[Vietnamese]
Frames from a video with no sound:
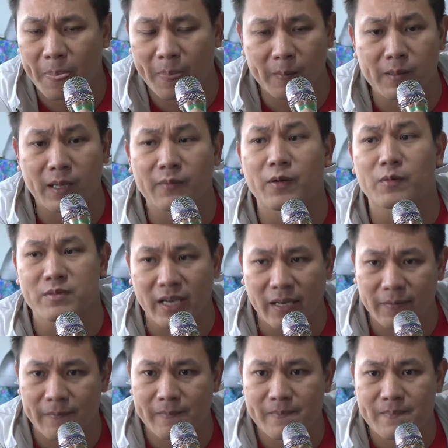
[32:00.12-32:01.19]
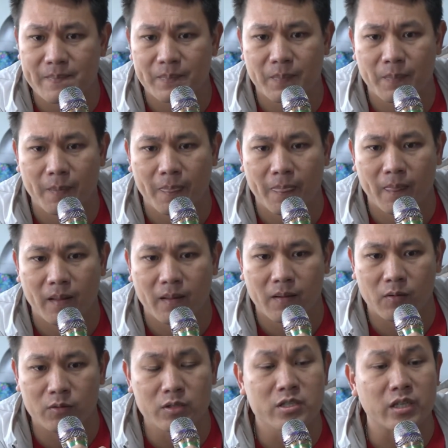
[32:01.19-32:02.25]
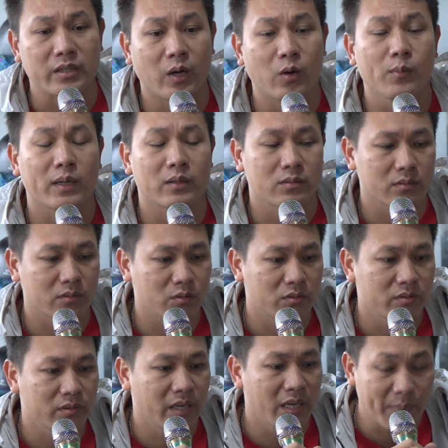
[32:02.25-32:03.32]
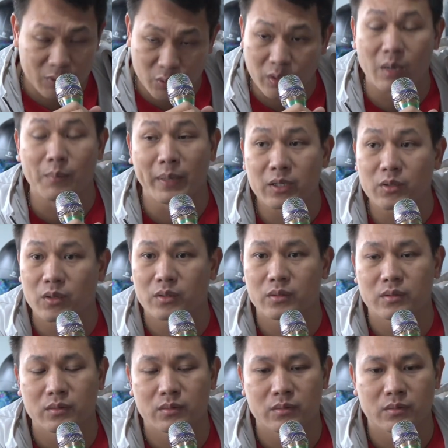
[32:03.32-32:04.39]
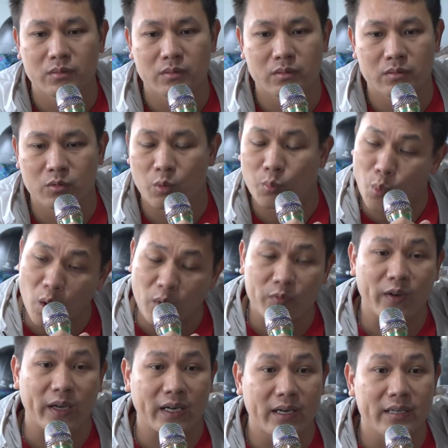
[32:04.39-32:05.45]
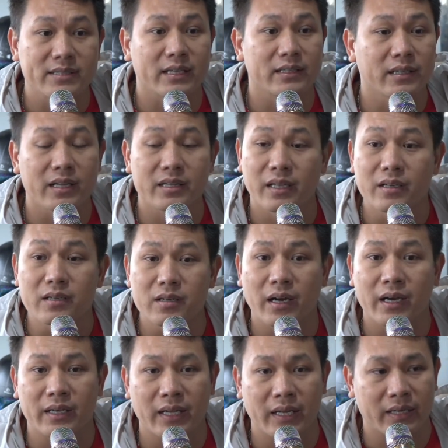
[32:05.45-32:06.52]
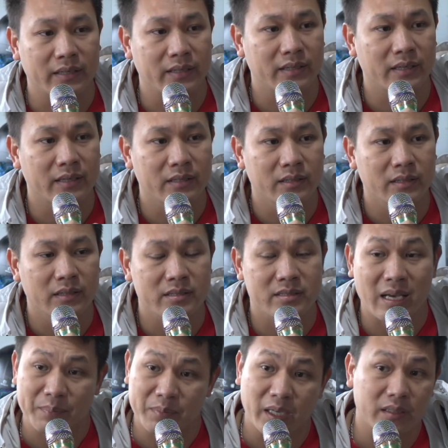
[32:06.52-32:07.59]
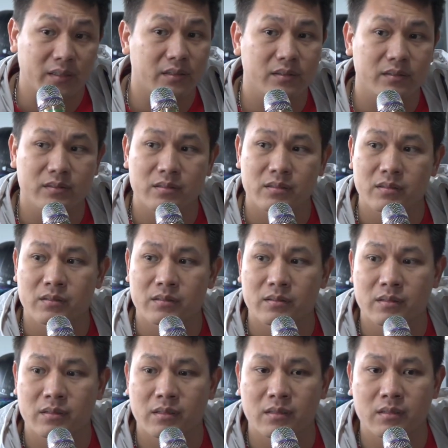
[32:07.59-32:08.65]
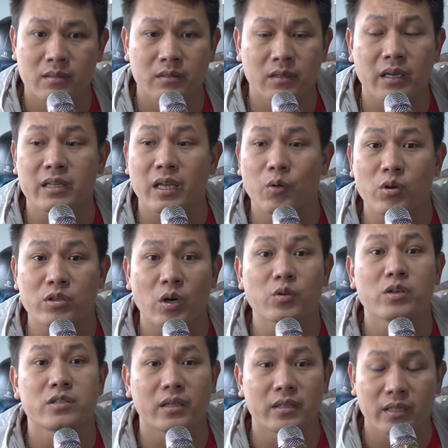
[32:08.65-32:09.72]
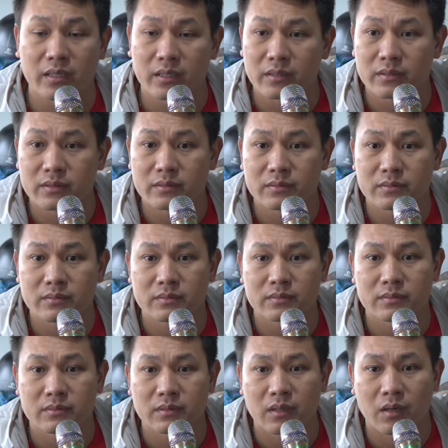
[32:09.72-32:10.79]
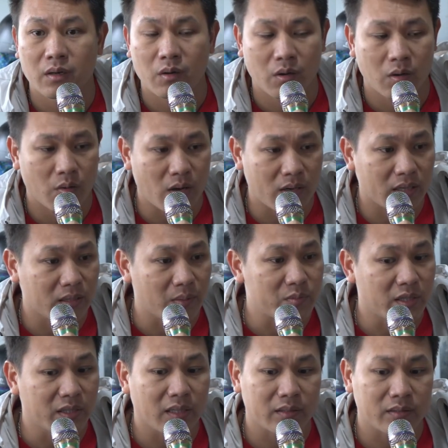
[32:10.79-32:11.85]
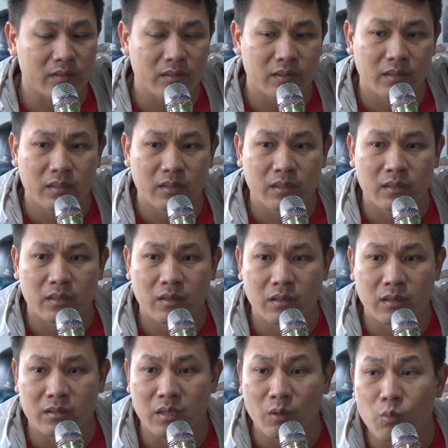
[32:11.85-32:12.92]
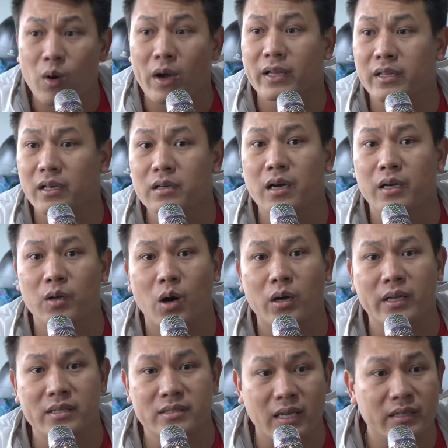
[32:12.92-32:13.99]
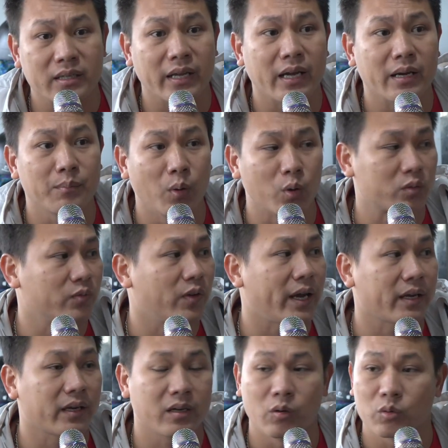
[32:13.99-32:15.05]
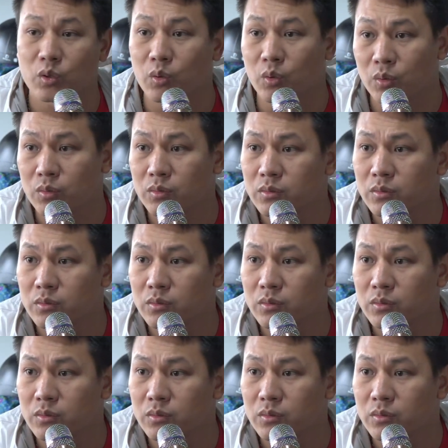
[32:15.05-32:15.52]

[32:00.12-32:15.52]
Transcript: nhưng đây là phong trào có những trận đấu mà khi mà tôi cầm mic thôi tôi buộc phải gây ra những cái tiếng cười để giảm nhiệt những cái tình huống xấu trên sân đi hoặc là thậm chí là ờ, thông qua cái tiếng cười đó để răn đe một vài cầu thủ